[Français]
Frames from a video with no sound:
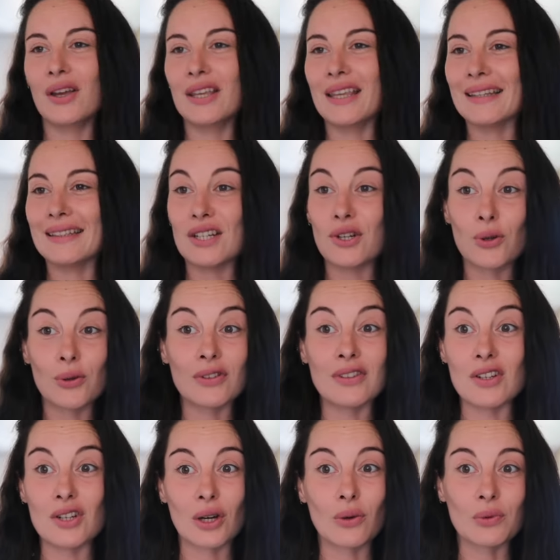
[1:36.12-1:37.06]
il y a des choses
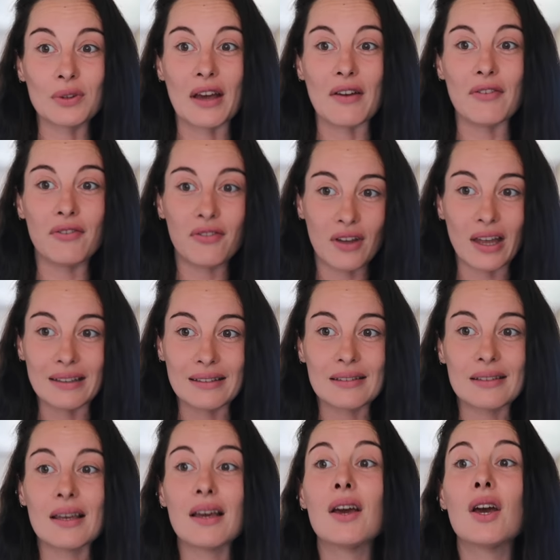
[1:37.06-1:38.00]
déjà qu'on a
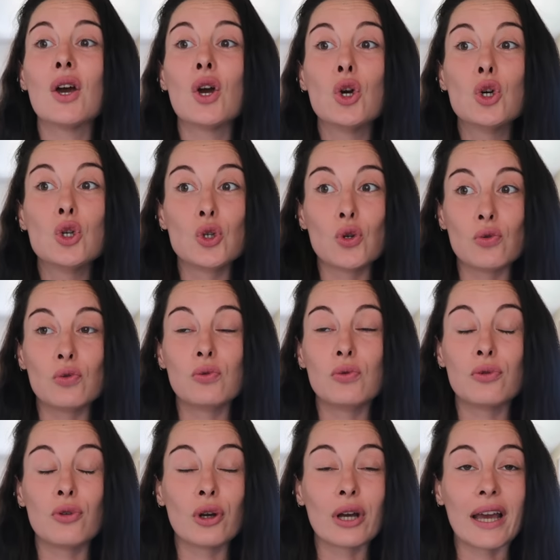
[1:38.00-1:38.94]
faites je vous
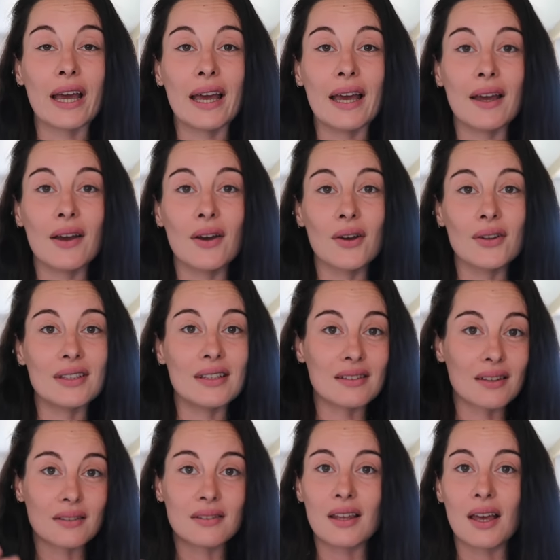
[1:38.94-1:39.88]
ferai euh,
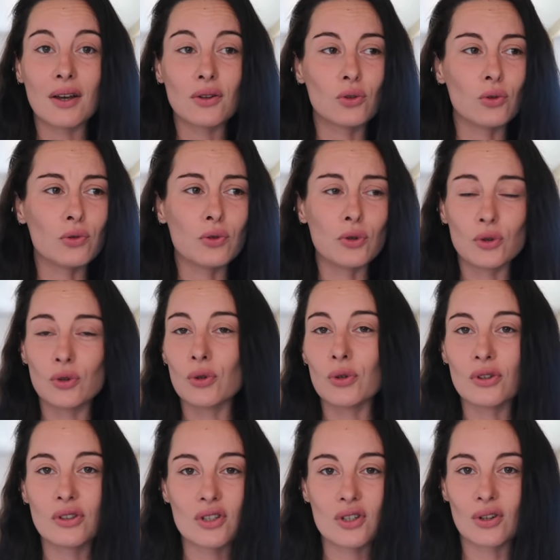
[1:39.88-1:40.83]
des inserts de
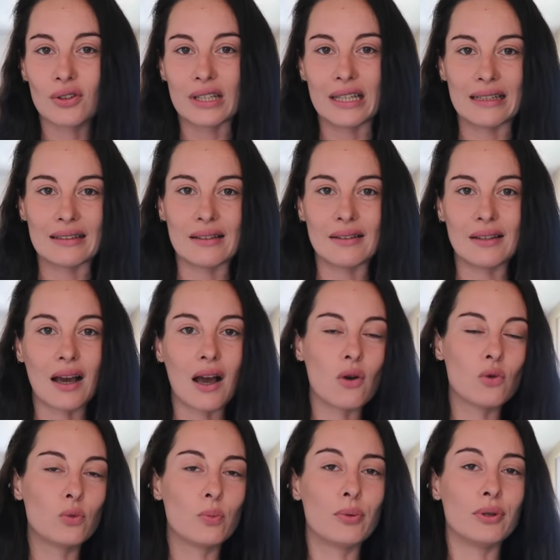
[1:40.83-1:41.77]
photos si j'en ai, etc.
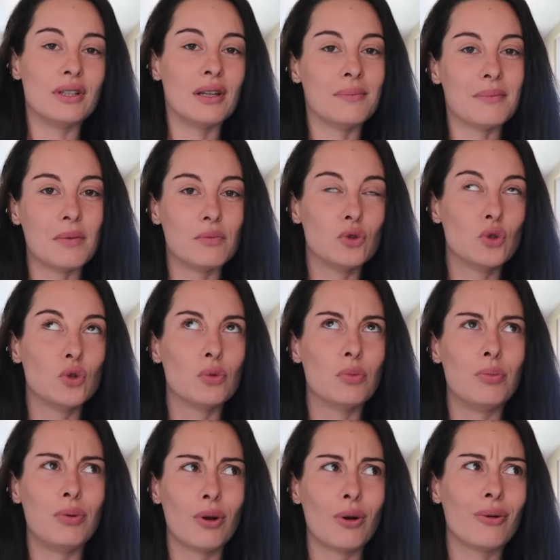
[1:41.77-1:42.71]
Ou peut-être même de
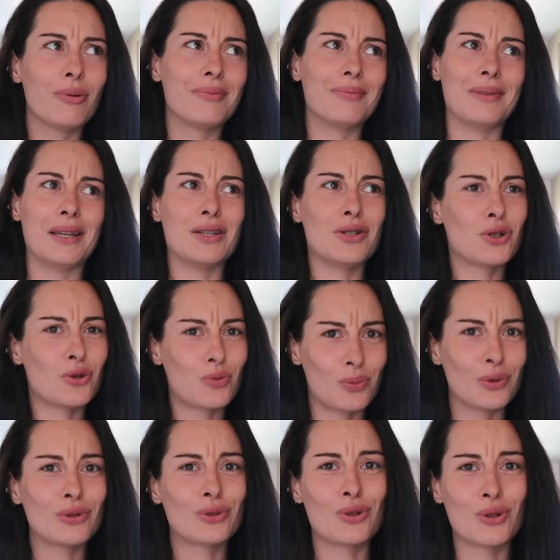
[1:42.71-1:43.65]
plans, mais je
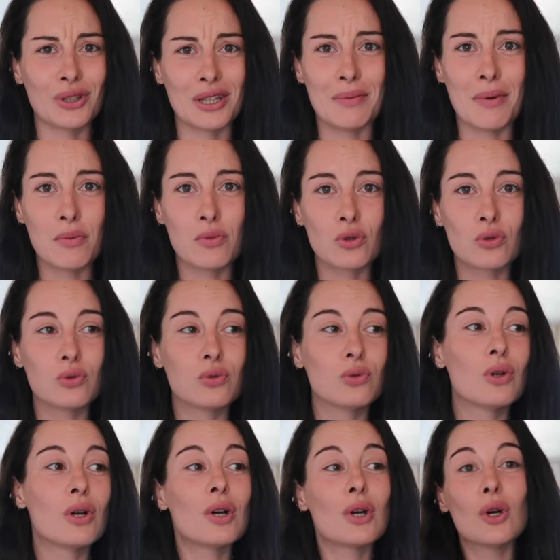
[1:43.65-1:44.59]
pense que j'en ai pas
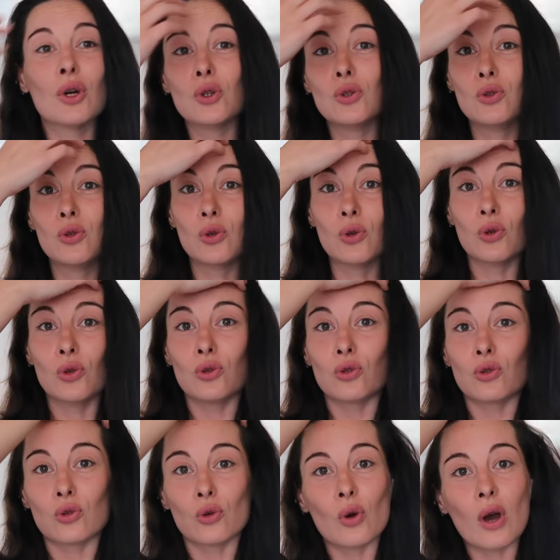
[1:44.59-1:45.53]
beaucoup, de
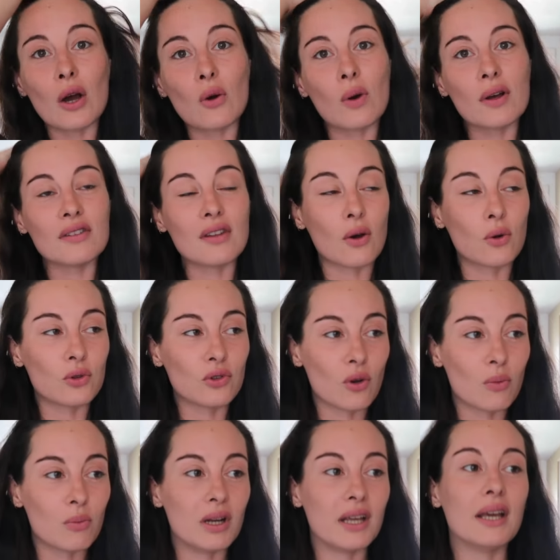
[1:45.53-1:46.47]
ce à quoi ça
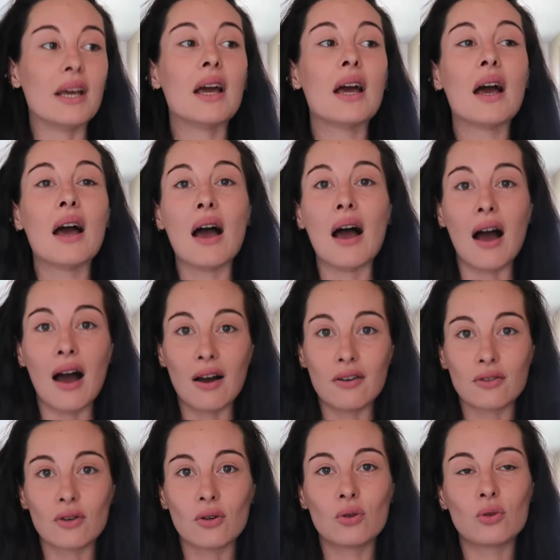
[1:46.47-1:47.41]
ressemblait
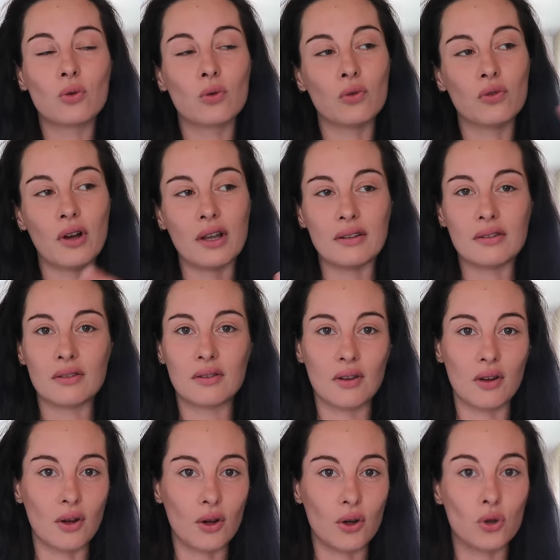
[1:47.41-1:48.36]
avant qu'on fasse
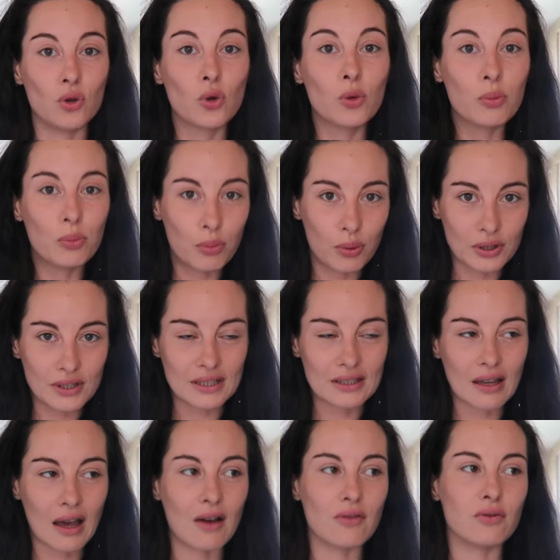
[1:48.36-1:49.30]
euh, nos petits
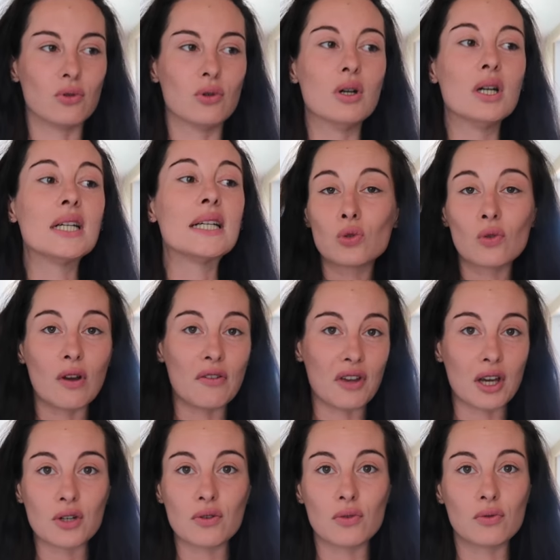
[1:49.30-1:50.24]
travaux. Ce qu'on va
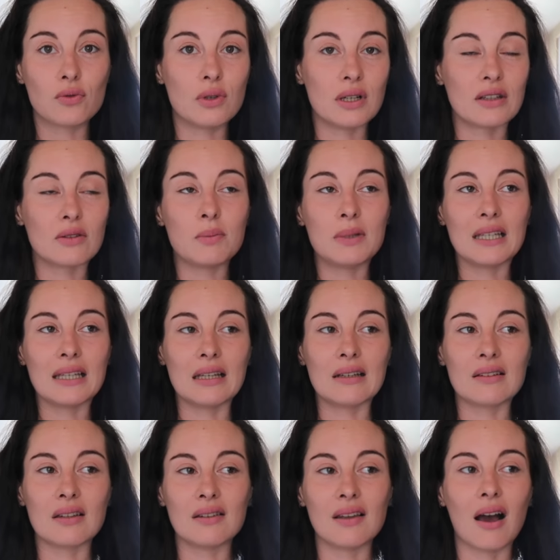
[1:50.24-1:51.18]
faire, je vais vous l'expliquer,
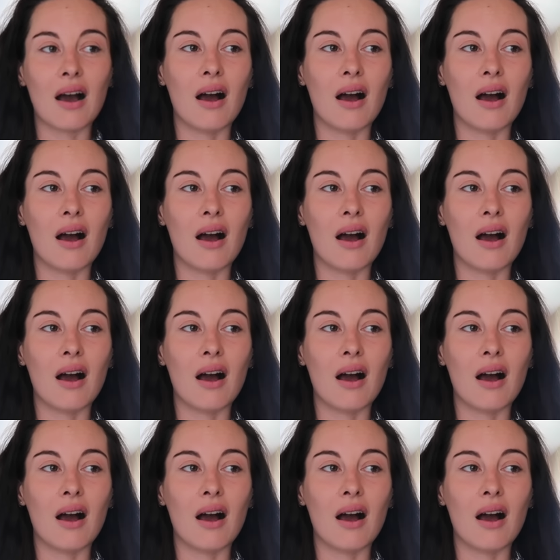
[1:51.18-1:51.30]
etc.